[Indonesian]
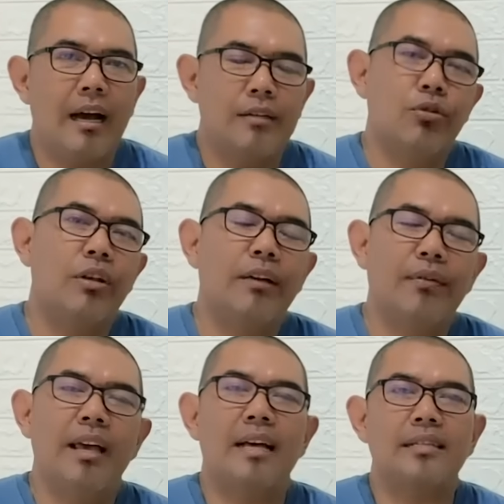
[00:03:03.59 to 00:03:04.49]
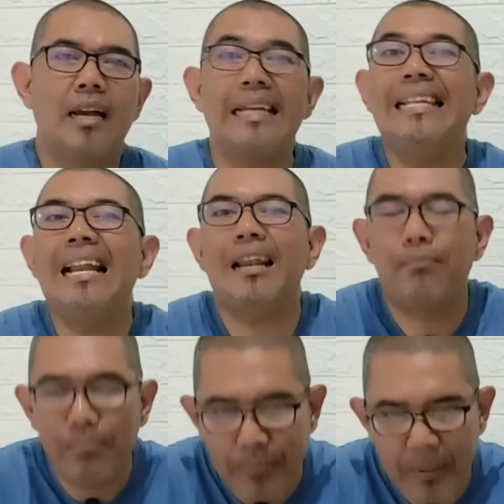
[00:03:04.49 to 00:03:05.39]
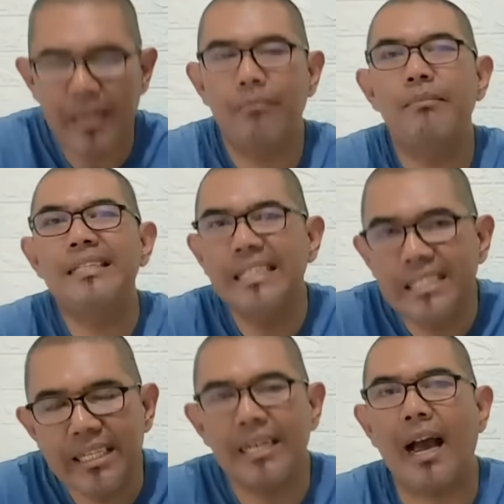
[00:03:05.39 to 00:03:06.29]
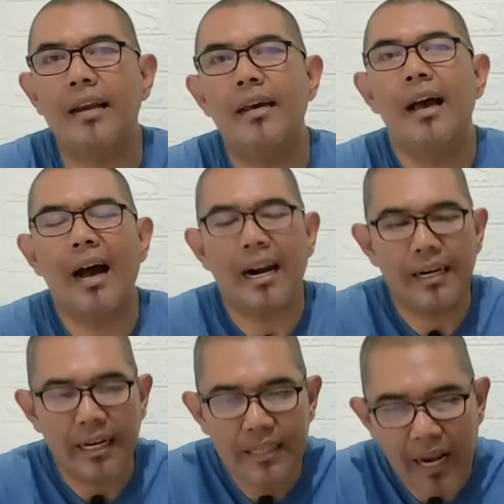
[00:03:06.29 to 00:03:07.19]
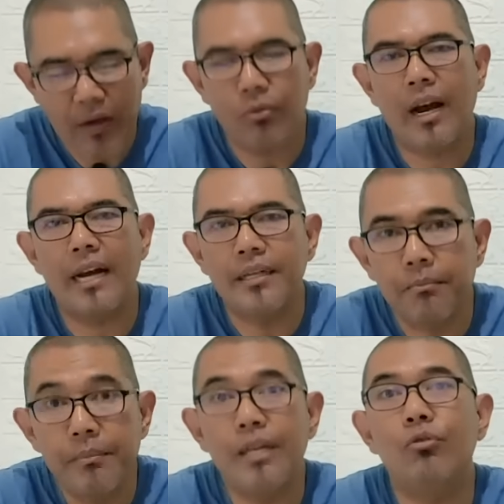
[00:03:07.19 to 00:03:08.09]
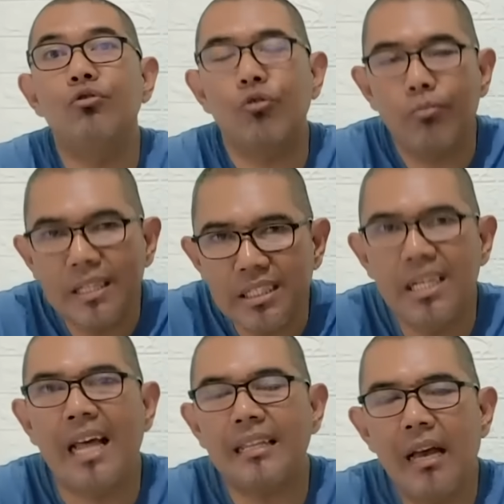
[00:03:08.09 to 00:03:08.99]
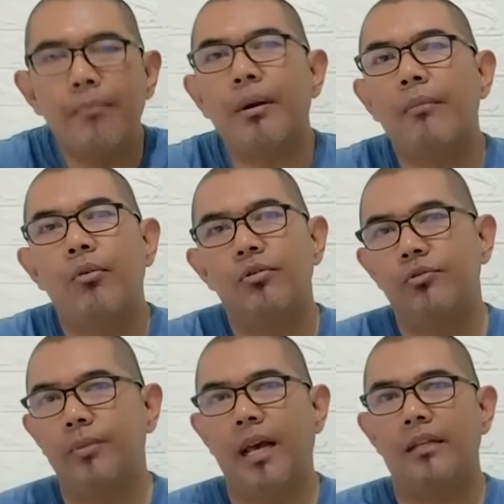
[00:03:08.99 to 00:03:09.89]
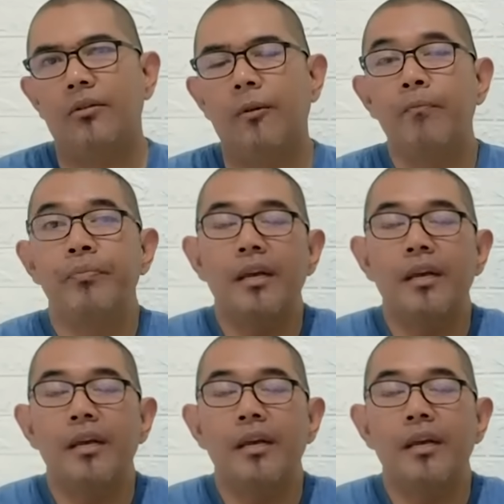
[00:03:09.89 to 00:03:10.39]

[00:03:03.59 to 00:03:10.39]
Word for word: Zulkifli Hasan ini lebih menjijikkan karena dilakukan demi untuk menjilat Prabowo Subianto.